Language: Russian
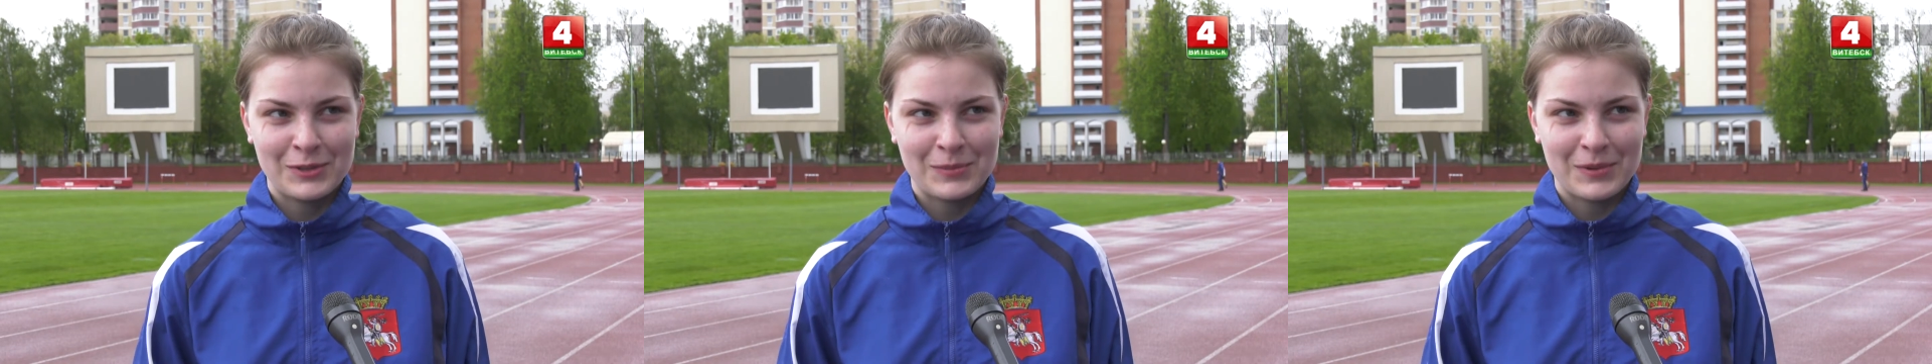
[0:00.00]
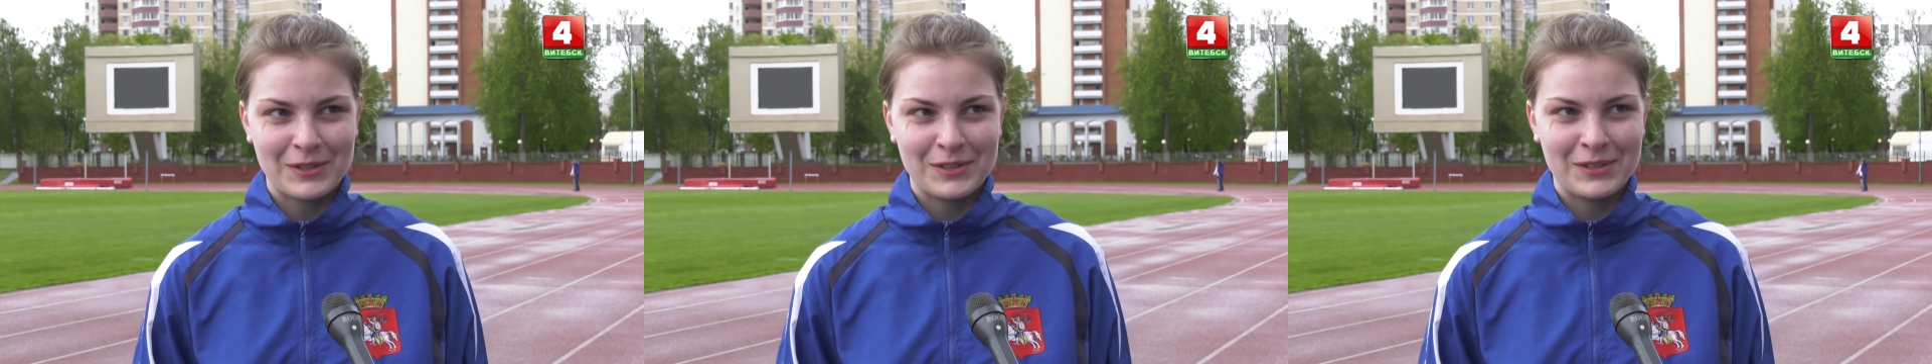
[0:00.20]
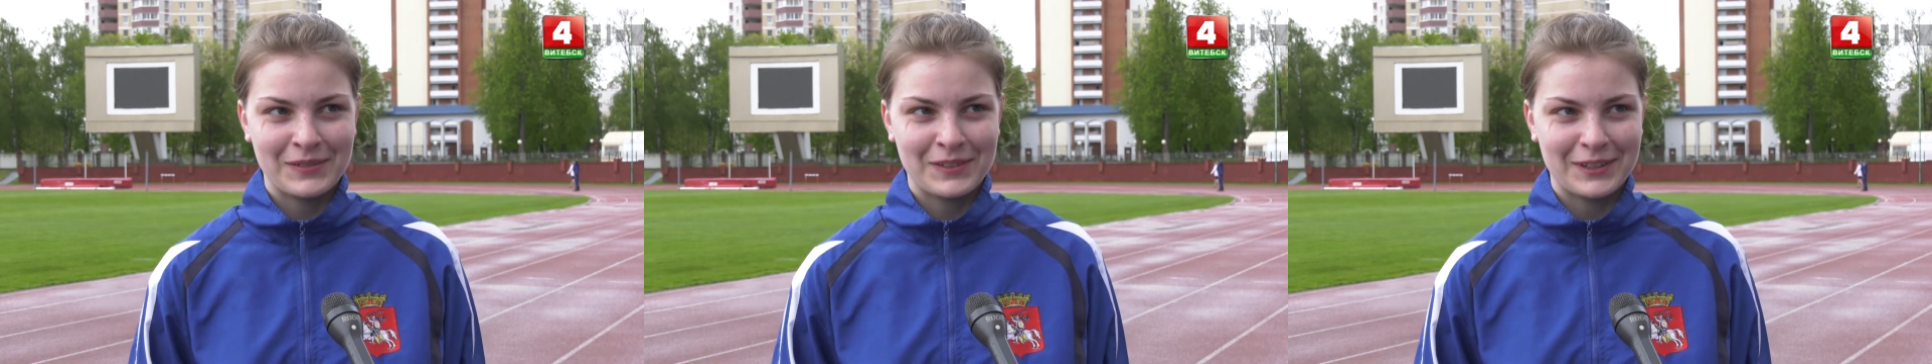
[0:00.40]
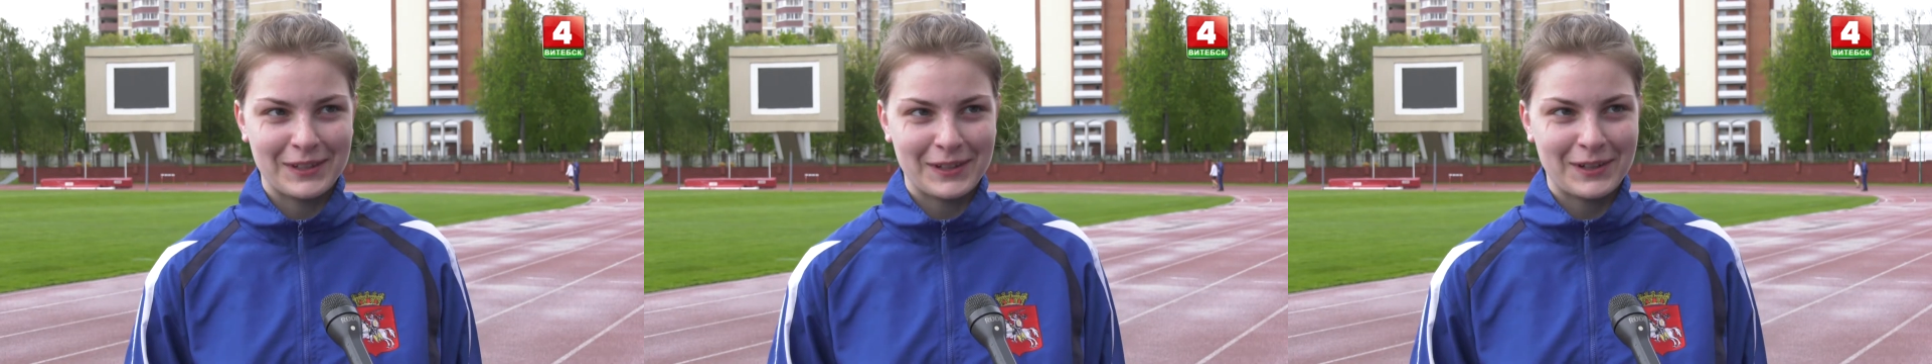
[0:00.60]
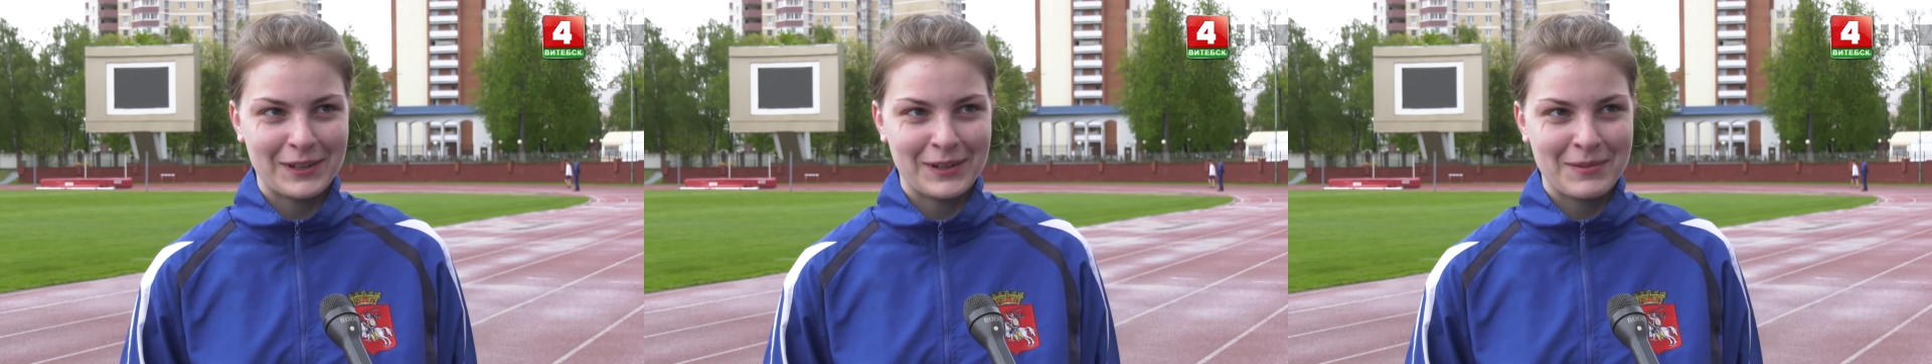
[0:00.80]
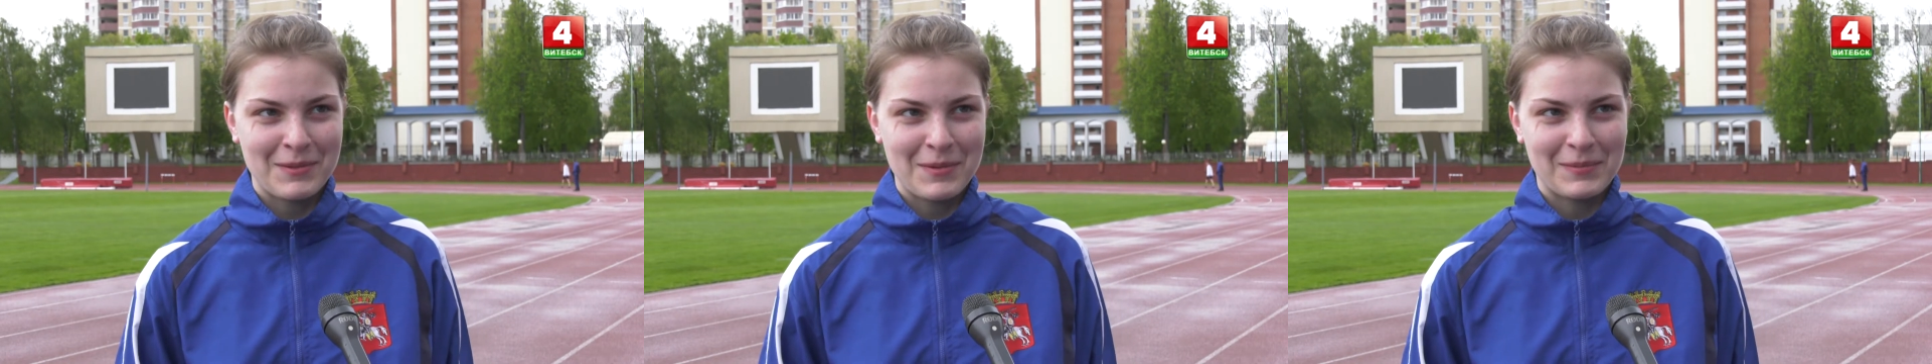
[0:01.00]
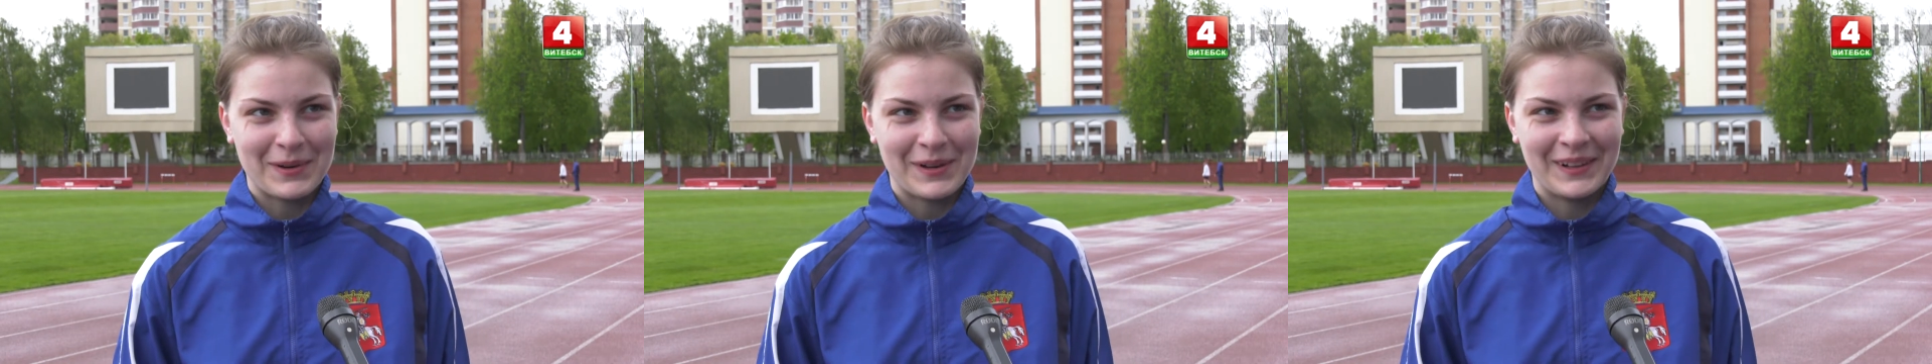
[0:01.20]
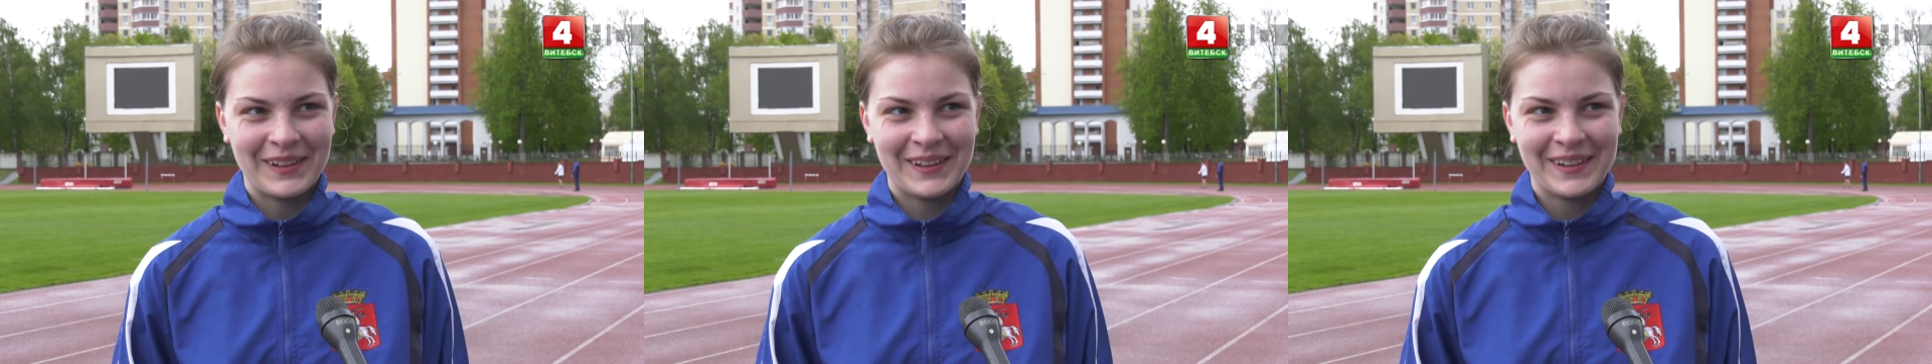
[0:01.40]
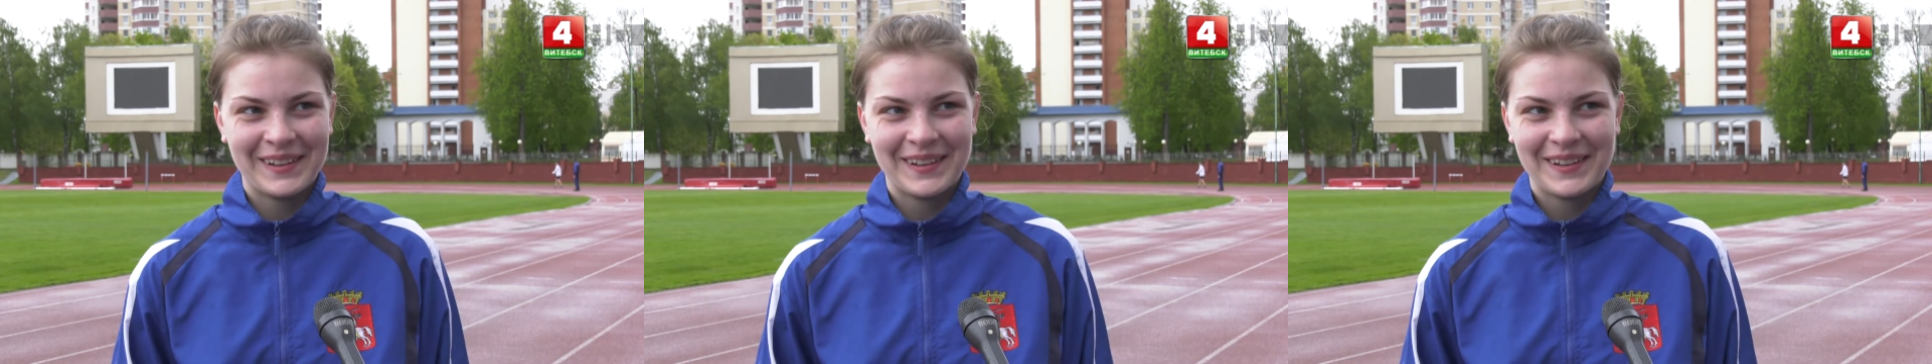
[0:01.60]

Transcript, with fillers: спортивные, так и попала.